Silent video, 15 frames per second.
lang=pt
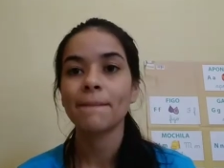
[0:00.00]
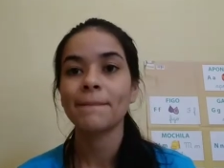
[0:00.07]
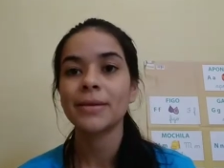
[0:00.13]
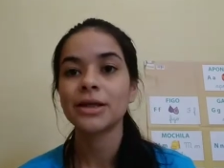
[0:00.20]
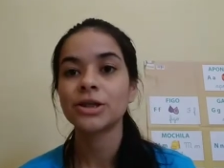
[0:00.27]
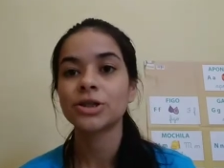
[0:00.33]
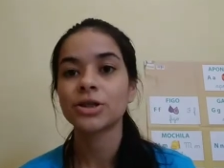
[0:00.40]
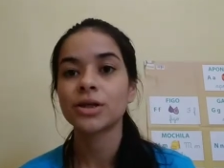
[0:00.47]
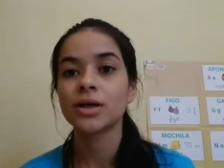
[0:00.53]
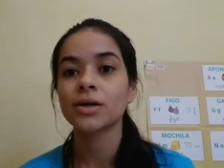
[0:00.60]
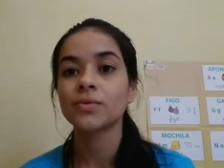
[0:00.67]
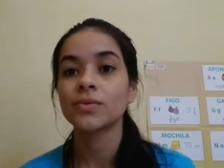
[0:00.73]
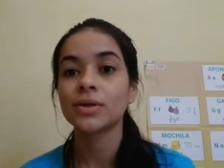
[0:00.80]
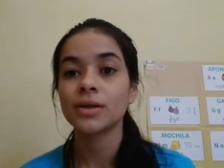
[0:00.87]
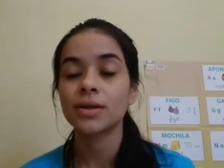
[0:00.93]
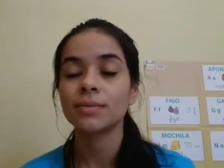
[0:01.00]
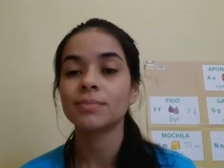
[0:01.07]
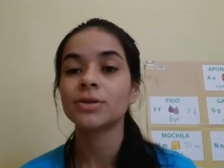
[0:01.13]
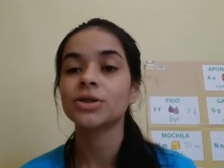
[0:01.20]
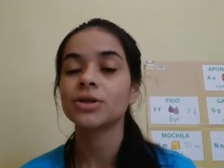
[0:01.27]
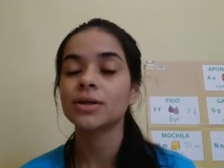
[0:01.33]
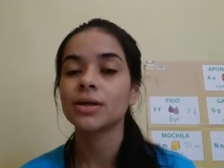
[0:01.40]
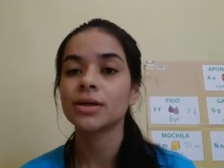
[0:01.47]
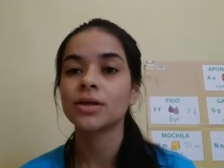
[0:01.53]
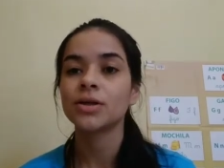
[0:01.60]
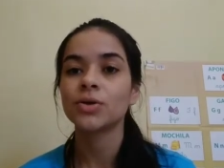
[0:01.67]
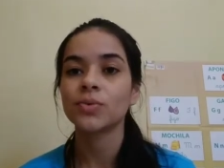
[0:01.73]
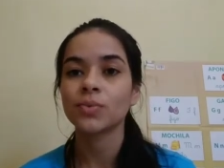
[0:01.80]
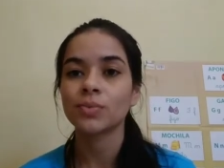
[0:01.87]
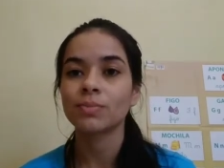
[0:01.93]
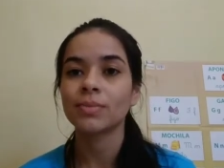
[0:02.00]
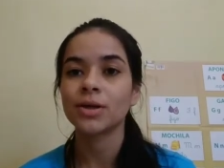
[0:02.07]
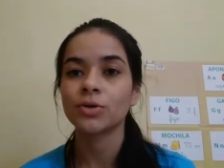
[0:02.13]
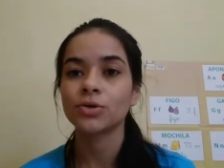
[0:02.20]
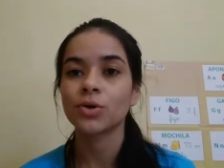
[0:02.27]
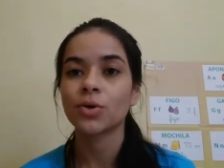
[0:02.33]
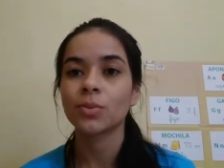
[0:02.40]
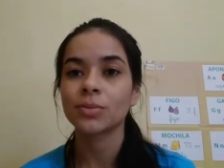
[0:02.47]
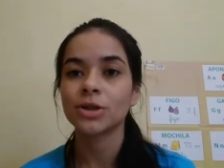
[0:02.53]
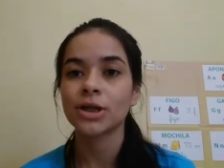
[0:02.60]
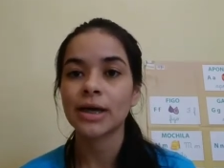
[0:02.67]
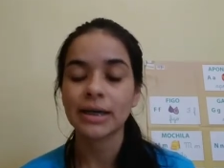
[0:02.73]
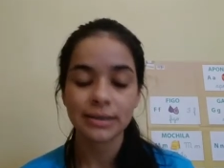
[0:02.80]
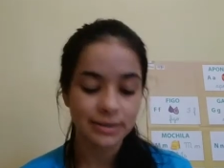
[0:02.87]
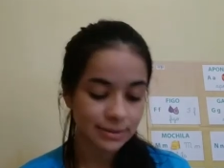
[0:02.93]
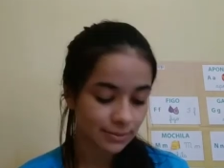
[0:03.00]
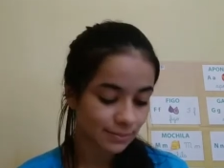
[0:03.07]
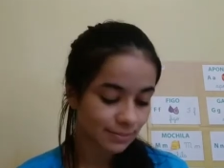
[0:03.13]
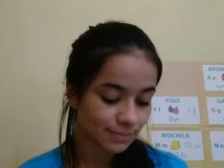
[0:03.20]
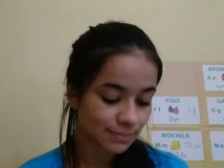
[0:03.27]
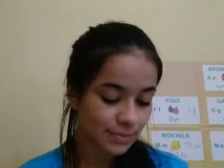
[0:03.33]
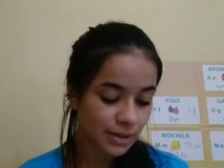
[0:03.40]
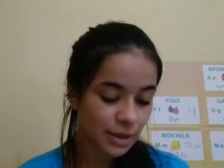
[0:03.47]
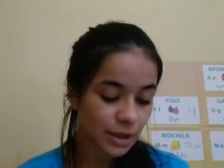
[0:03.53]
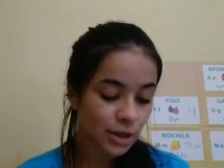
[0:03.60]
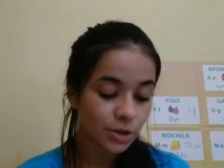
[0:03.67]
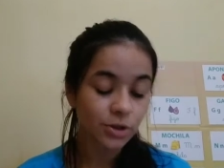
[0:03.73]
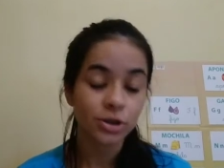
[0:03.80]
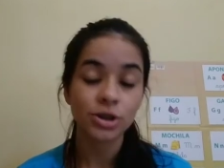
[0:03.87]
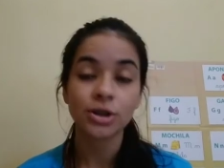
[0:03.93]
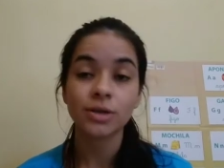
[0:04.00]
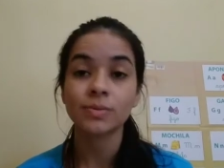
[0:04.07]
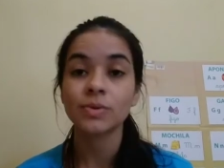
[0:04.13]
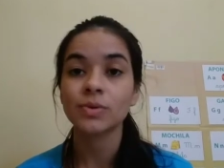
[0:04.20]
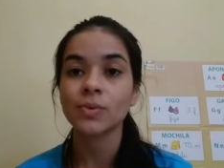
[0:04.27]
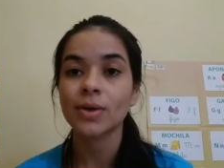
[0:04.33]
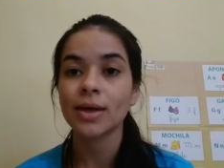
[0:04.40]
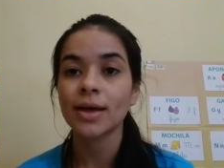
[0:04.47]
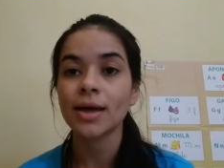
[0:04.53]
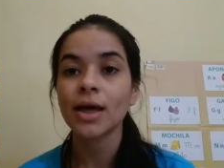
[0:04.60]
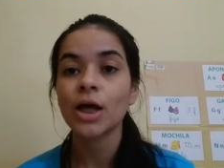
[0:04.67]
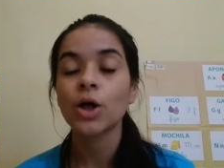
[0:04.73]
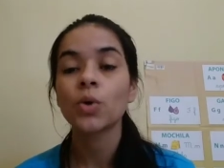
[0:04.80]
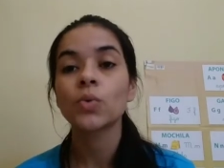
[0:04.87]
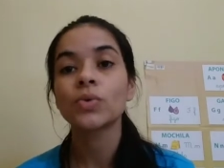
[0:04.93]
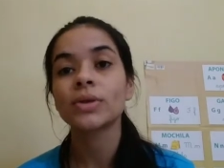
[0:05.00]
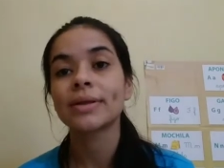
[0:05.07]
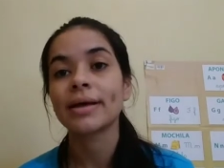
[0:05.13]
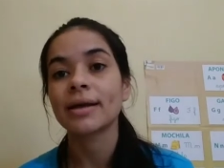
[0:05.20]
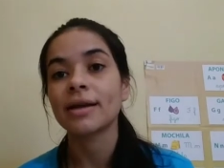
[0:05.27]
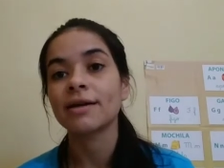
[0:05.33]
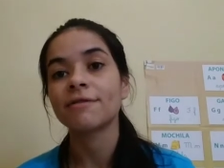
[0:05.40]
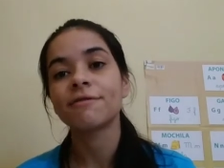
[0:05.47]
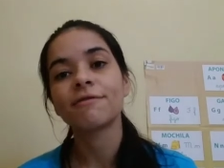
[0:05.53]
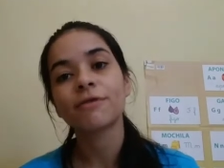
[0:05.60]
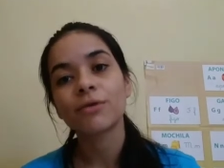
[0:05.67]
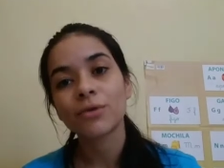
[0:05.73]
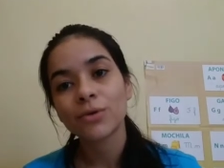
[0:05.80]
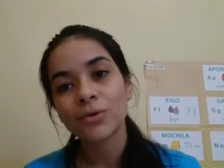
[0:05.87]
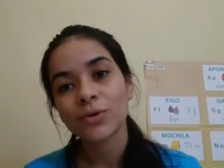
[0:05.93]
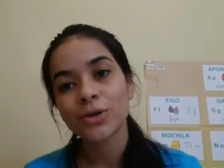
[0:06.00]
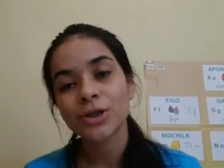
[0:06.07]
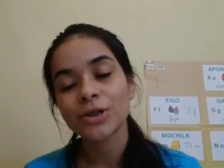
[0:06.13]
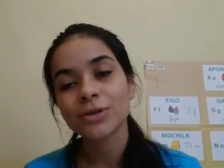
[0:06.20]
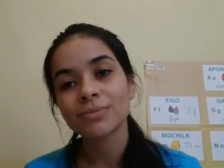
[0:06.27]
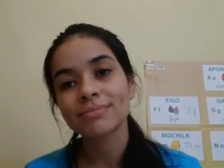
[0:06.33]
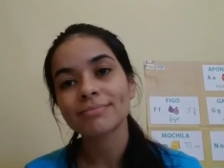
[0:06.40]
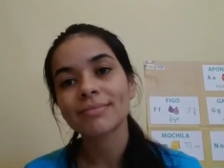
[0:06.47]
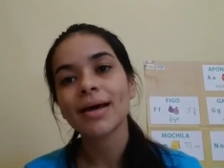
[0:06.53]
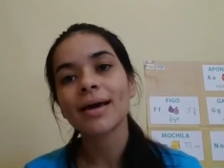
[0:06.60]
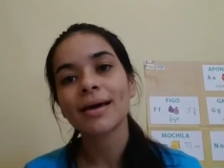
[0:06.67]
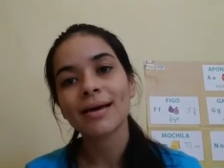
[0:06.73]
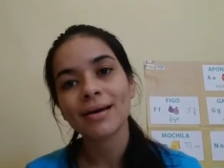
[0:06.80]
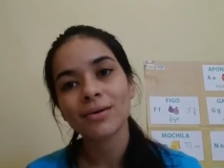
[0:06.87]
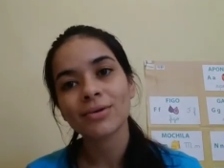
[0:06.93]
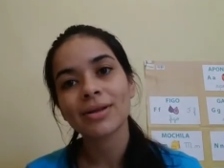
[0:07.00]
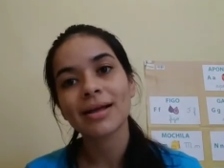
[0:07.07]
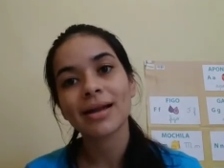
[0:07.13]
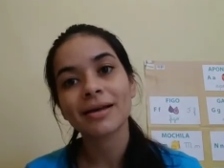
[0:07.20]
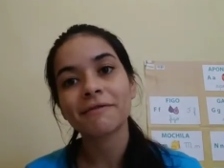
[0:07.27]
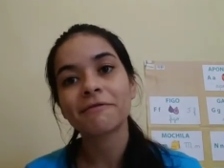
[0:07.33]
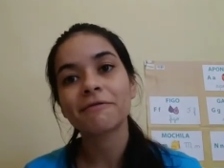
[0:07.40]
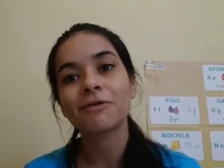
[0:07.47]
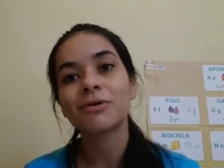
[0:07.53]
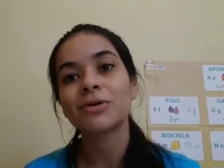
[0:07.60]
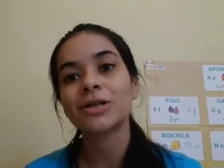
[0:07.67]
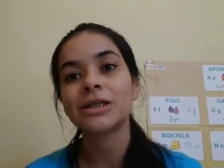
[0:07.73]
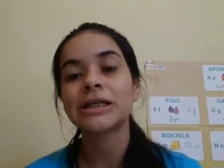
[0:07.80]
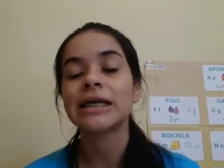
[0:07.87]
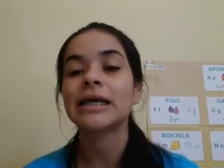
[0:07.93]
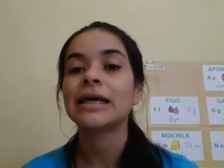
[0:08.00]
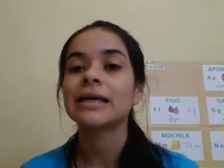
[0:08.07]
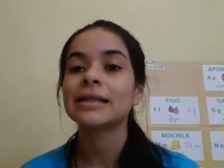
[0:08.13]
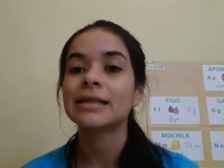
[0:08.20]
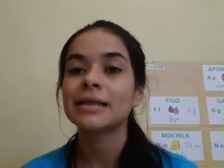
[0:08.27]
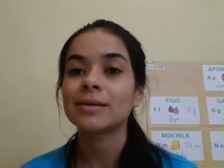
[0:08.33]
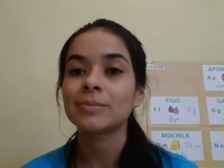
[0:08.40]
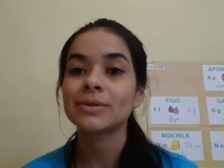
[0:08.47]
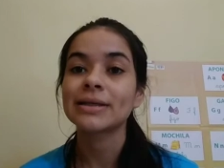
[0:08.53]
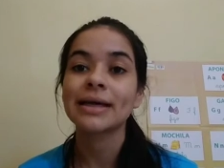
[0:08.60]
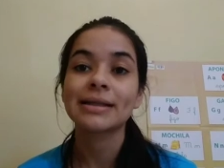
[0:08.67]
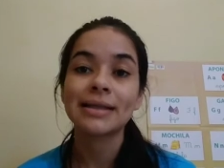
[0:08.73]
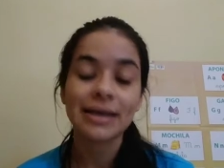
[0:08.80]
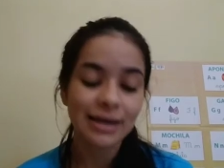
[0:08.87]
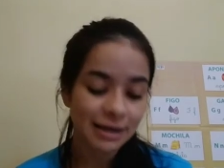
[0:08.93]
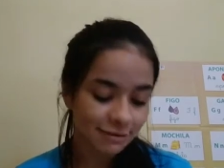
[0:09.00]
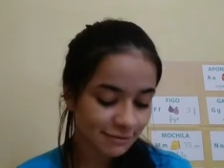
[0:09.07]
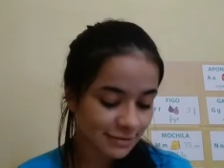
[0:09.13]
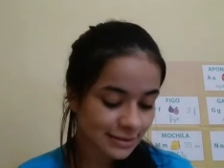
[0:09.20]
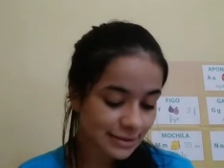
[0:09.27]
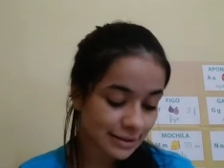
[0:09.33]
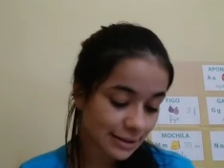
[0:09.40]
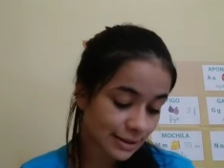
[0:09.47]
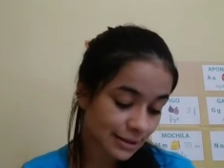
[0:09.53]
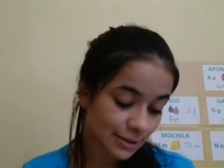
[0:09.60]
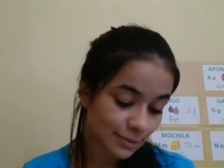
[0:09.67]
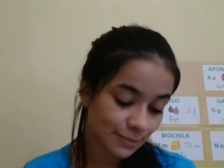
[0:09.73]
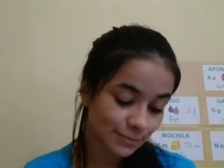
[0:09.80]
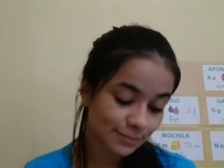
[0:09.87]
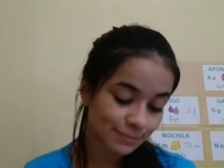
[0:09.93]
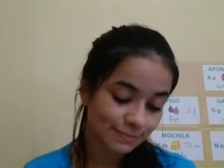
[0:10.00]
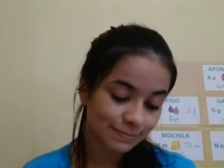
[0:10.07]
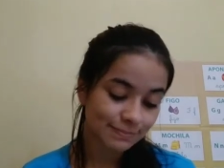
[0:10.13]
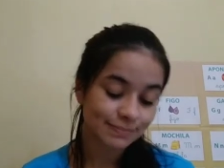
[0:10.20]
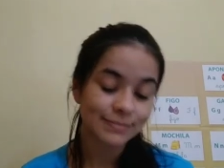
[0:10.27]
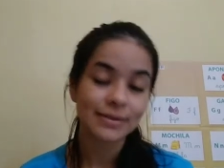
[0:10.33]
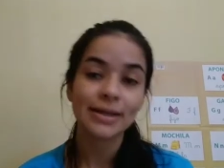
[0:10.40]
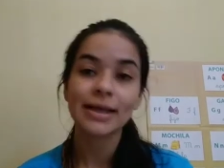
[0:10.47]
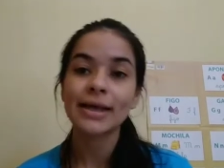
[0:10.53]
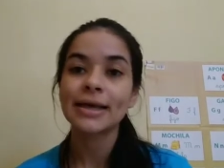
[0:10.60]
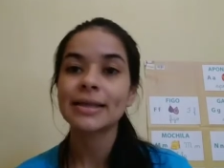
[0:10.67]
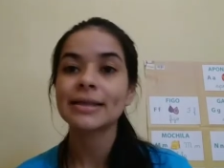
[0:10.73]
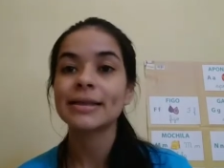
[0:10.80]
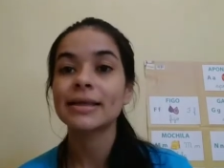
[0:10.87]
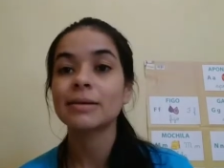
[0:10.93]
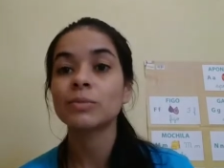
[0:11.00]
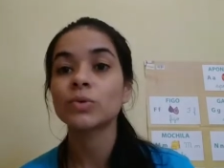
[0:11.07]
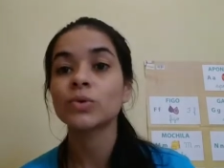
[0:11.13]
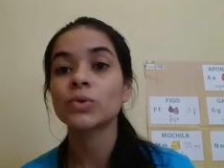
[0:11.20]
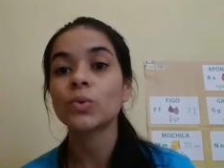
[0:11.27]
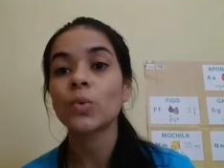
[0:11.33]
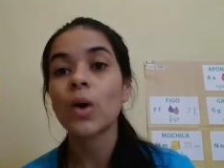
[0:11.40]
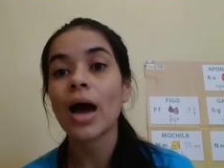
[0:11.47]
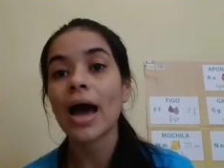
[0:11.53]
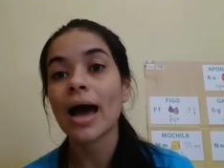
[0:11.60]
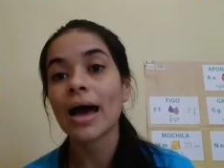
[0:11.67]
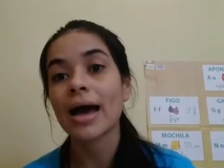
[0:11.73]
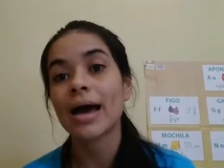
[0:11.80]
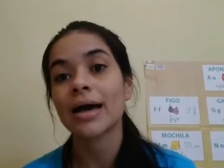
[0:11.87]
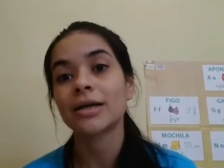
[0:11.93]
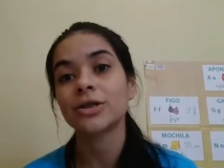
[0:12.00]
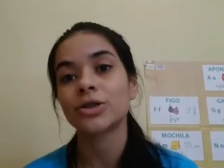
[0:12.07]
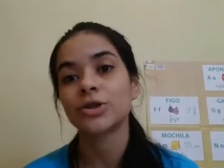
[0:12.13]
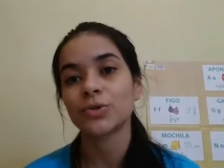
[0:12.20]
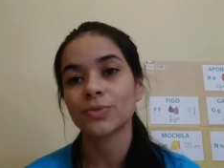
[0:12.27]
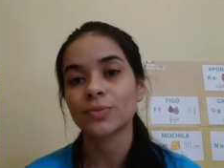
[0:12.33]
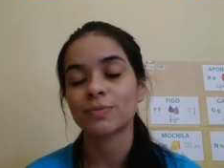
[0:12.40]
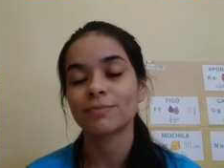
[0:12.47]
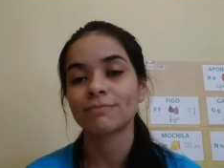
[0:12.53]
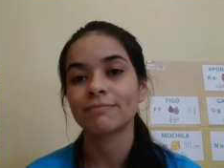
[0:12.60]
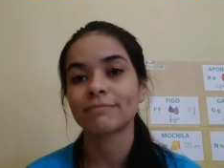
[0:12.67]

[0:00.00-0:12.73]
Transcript: Me diga, me diga aí um meio de comunicação. Nós temos o quê? O telefone. É, o telefone. Temos a televisão. Temos o rádio.